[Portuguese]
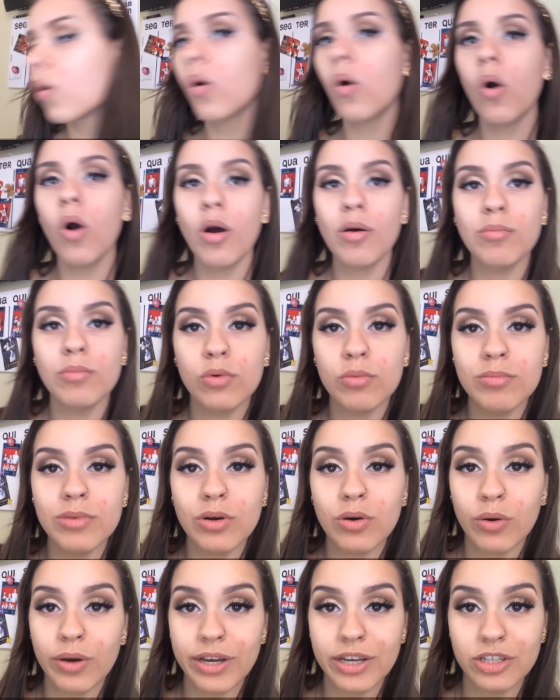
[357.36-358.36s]
Como o
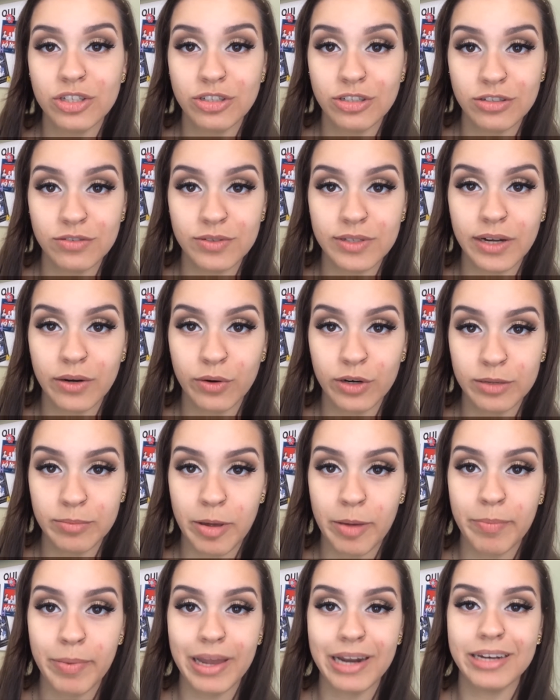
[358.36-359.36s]
meu corretivo da cor da
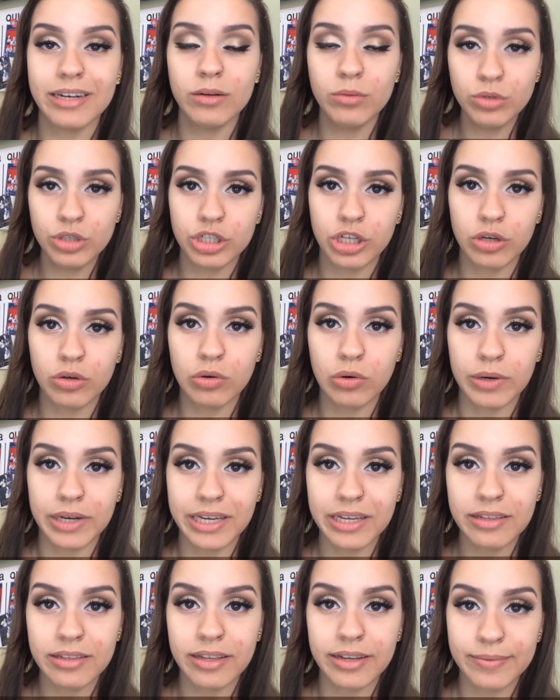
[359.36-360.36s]
minha pele não chegou
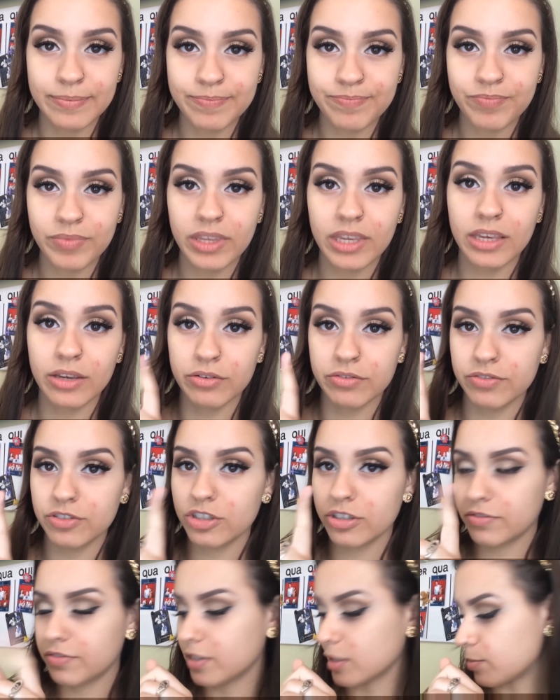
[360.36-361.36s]
ainda, que eu
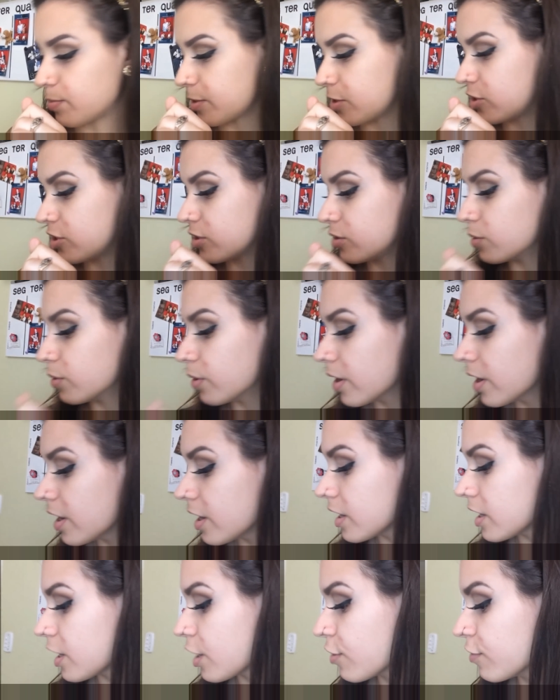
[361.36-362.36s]
já fiz pedido,
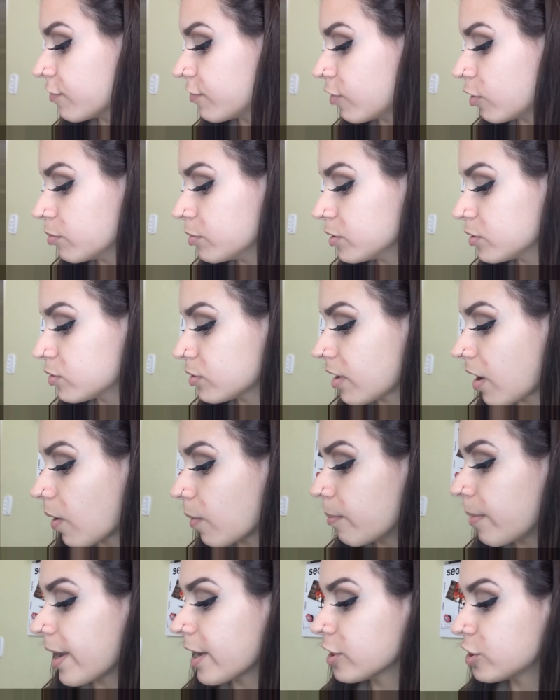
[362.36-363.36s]
eu vou misturar
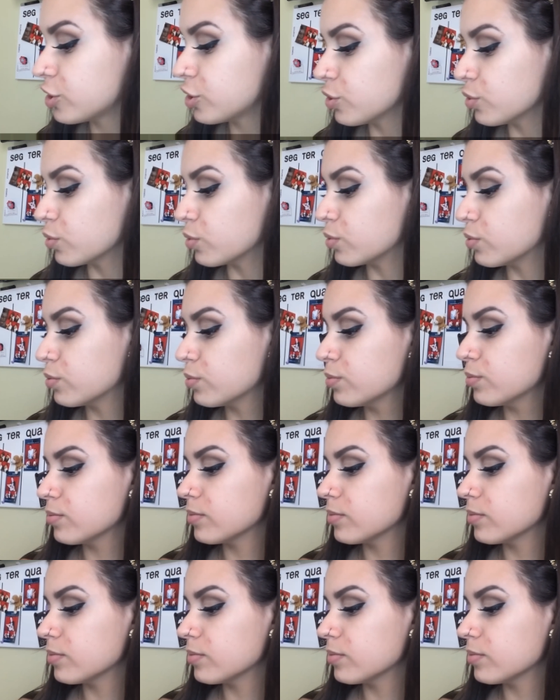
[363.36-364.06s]
o bege 1